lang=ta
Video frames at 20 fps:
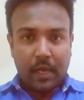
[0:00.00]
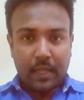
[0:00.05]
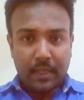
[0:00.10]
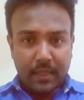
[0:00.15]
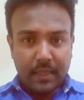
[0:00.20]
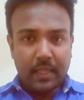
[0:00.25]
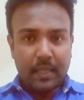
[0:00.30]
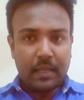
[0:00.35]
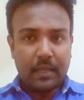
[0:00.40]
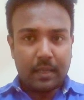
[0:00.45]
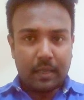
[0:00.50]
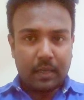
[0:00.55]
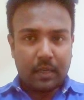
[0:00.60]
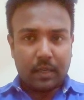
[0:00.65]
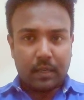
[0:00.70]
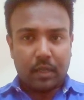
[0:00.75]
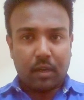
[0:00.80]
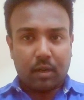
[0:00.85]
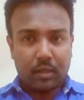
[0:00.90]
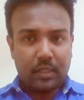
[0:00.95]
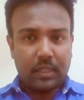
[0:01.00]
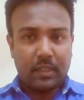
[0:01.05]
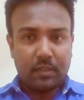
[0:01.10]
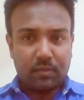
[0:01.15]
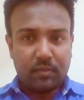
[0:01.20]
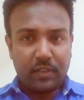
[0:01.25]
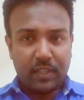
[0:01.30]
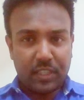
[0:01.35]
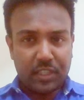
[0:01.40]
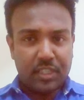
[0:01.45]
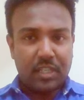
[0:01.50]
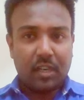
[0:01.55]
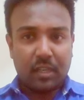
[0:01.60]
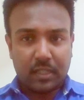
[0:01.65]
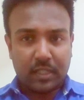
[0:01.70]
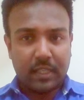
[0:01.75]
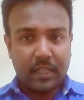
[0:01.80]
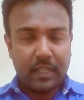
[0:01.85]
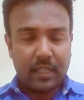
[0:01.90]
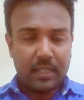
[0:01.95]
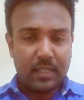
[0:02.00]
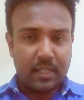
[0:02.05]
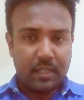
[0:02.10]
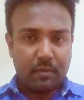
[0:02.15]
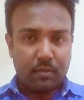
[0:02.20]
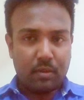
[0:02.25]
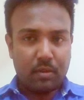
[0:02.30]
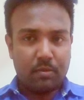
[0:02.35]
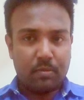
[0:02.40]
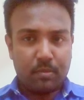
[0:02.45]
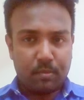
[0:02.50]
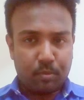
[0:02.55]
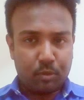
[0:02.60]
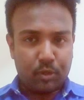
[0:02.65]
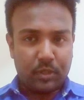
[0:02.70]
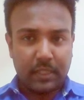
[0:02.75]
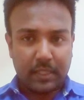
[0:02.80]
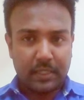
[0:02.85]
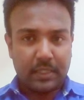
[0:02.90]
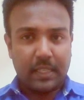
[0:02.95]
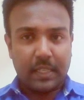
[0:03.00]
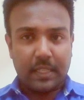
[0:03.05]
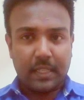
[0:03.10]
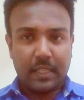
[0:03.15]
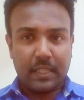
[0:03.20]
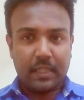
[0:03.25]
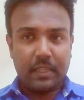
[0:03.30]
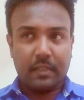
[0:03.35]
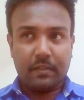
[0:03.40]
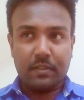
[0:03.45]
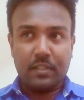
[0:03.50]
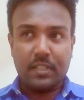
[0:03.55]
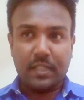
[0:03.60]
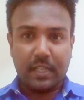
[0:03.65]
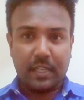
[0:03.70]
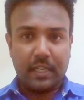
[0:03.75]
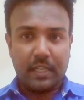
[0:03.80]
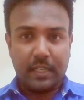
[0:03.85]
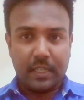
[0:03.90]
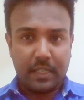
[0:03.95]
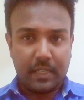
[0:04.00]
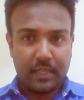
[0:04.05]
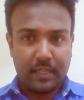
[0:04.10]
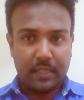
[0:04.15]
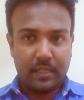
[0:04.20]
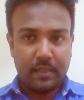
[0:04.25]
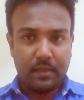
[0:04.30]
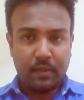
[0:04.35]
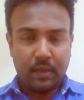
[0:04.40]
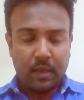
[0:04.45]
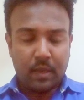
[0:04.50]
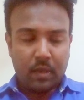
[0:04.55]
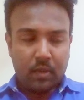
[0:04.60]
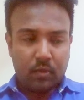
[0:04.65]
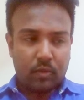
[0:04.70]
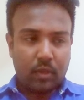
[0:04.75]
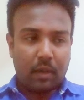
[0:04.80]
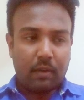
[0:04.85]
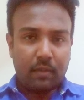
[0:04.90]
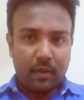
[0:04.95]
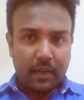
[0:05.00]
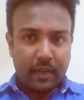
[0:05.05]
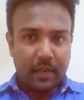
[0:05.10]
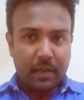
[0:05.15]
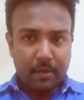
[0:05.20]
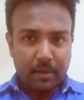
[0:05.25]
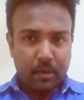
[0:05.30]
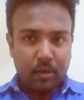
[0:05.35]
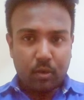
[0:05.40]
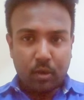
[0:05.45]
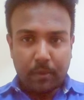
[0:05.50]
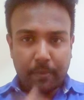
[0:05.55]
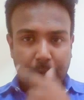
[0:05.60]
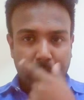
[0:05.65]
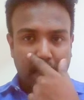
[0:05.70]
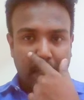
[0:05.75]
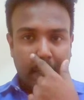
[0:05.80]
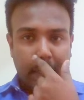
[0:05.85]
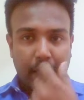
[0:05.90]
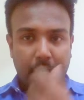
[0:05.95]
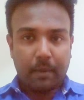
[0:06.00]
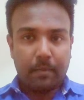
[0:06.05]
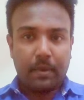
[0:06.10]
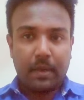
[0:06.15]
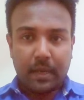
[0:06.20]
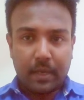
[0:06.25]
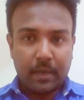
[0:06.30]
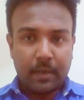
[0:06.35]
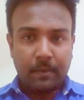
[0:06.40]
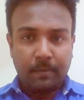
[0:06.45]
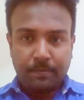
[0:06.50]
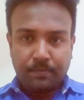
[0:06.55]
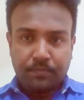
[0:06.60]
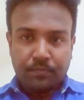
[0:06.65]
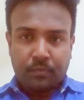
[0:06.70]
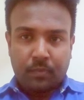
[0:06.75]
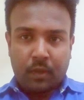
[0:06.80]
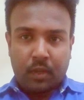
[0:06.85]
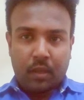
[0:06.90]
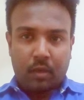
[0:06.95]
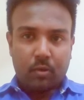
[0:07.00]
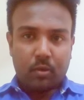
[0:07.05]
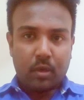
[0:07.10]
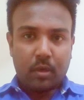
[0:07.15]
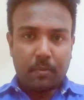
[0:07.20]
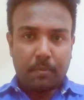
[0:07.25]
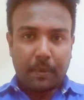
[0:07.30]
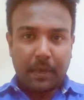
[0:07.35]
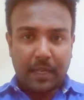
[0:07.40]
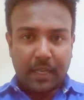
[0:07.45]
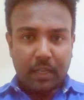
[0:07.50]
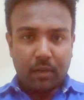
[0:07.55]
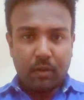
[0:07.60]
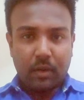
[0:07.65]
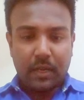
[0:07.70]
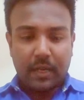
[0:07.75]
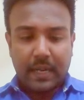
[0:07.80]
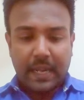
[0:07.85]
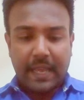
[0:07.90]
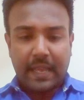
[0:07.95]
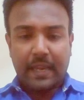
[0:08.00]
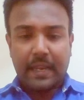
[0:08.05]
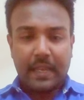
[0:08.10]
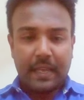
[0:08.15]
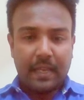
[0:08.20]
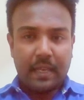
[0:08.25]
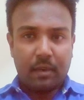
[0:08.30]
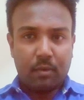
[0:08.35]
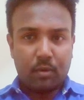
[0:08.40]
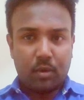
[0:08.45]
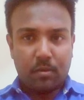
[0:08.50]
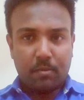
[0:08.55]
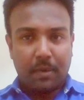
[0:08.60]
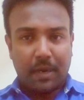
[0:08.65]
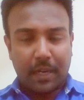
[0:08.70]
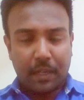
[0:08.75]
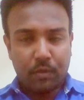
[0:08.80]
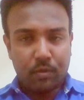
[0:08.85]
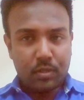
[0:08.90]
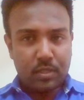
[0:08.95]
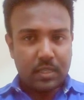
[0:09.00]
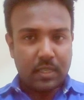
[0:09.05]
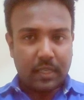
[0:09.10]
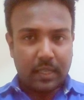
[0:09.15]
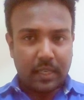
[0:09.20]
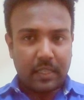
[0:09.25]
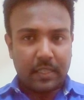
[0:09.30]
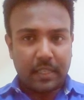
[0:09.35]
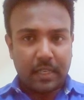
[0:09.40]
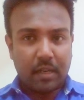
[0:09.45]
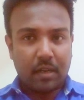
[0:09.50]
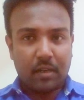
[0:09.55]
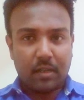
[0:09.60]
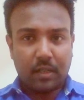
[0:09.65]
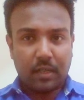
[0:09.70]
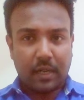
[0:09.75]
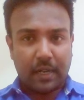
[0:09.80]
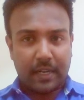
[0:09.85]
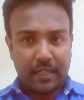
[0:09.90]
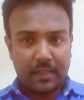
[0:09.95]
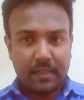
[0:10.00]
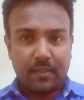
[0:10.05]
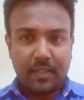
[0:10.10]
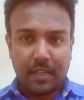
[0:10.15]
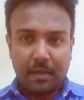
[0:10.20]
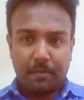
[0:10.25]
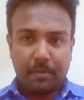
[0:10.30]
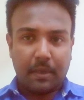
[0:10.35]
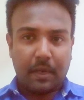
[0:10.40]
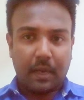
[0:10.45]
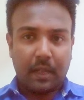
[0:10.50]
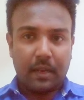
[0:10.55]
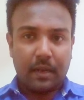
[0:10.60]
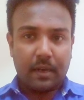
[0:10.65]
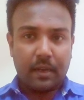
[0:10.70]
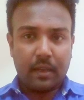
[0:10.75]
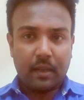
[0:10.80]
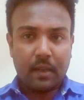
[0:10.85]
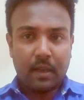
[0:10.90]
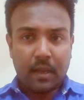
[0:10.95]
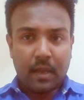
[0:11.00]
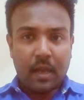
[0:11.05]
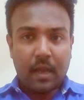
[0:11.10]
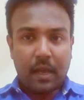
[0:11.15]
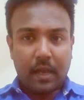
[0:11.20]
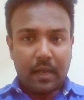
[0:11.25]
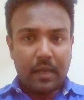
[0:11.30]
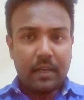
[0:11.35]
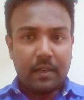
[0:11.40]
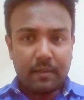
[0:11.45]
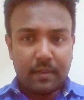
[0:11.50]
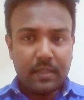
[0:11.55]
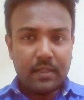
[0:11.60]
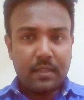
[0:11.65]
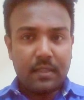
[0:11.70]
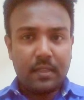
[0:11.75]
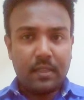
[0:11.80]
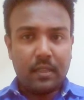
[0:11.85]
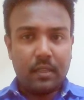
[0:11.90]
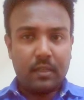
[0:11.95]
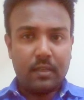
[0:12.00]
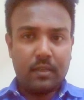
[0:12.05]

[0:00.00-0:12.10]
அந்த டாக்டர் ஸ்வீடிஷ் டாக்டர் எழுதின ஒரு புத்தகத்தில் தான் இந்த விஷயங்கள் இருக்குது ஸோ அவர் என்ன குறிப்பிடுறாரு அப்படின்னா ஒரு பர்டிகுலர் டேயில் ஒரு மலை உச்சிக்கு அந்த டாக்டர் அழைத்து செல்லப்படுறாரு அங்கே வந்து